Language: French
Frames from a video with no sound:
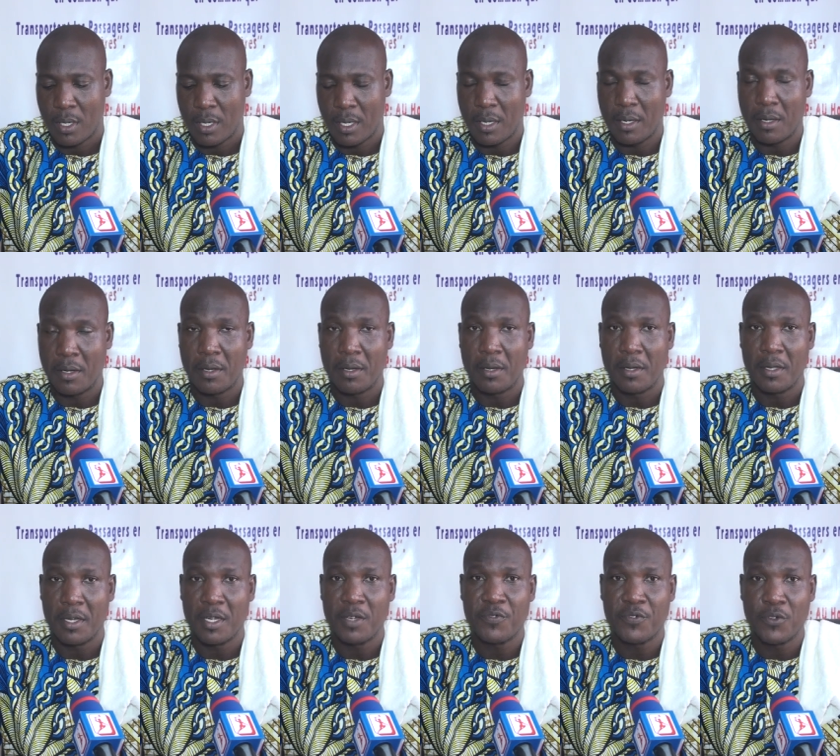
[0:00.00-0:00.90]
eh,
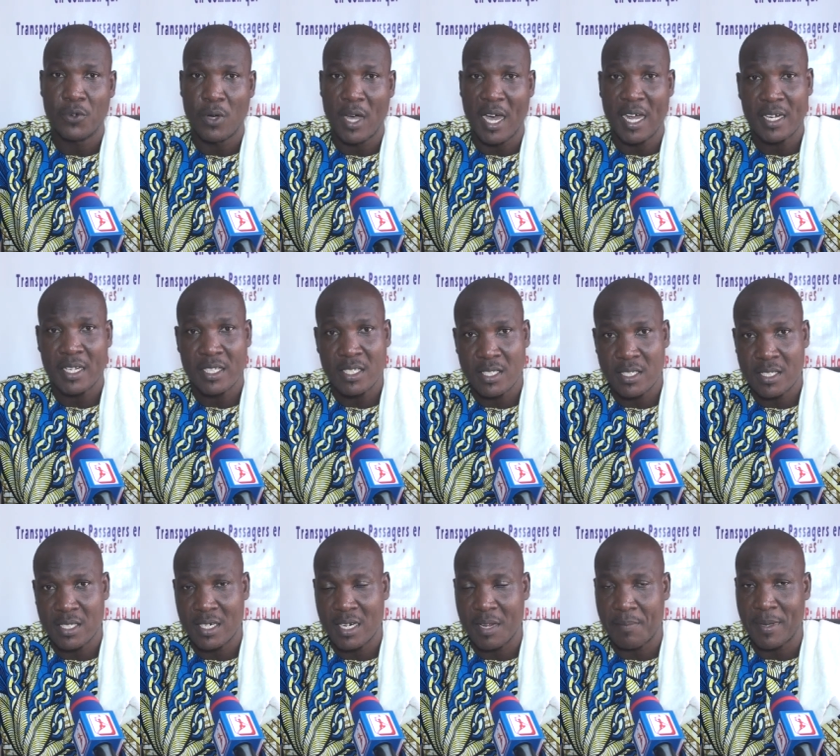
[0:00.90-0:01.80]
il faut
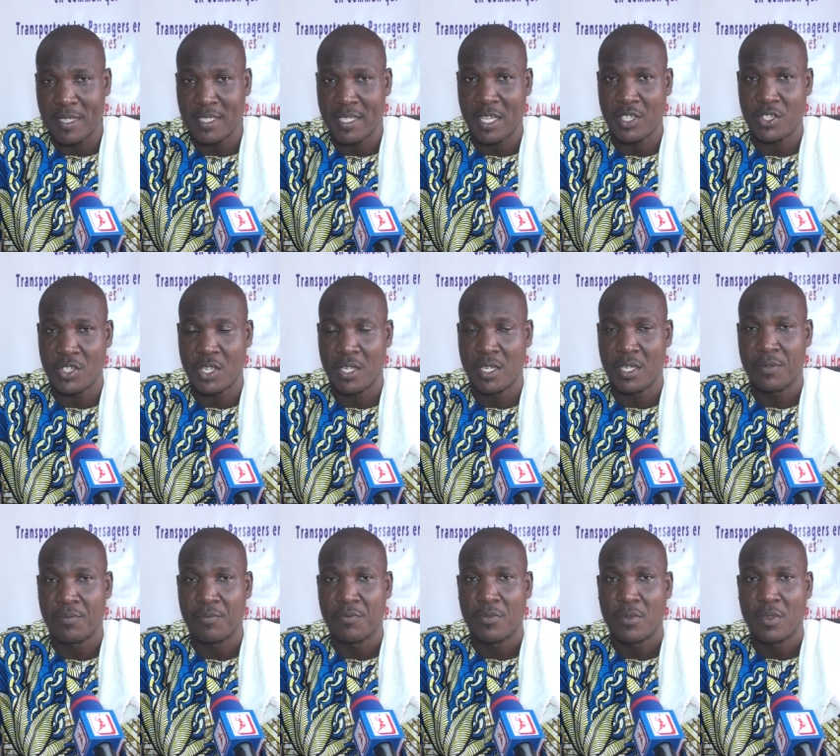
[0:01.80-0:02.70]
enregistrer les passagers,
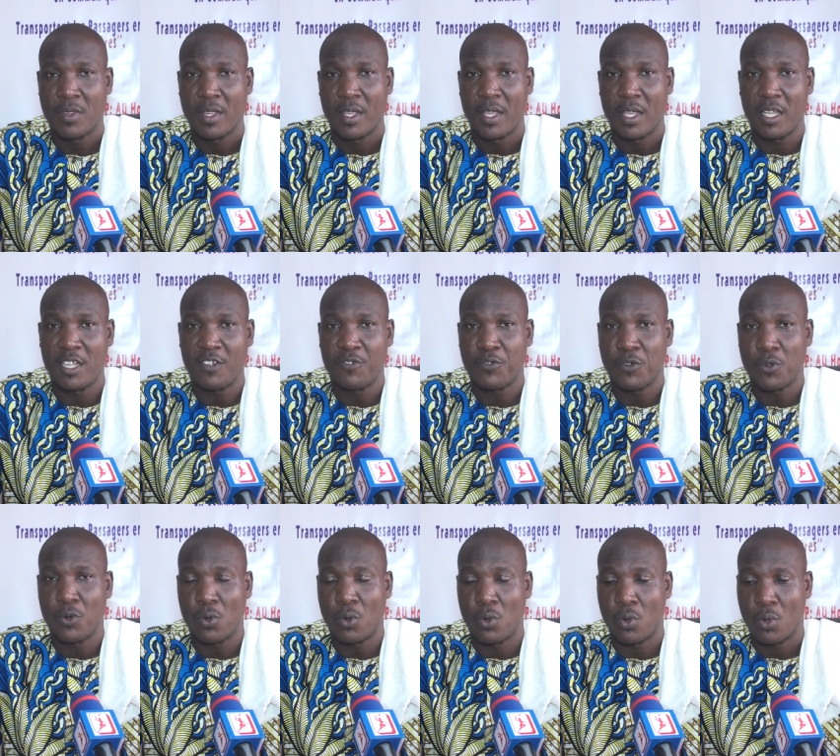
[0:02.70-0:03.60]
il
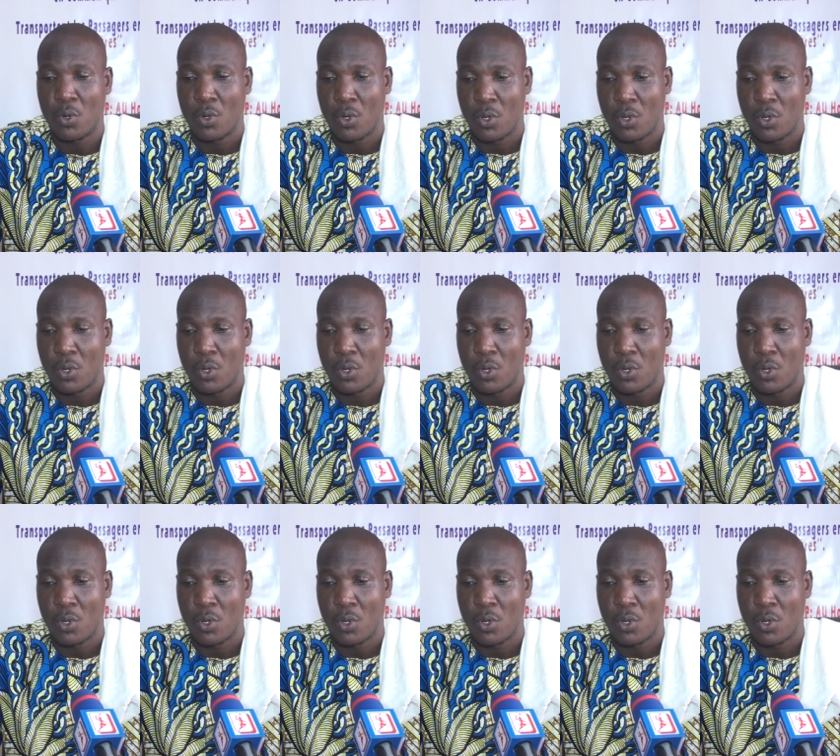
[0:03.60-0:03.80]
faut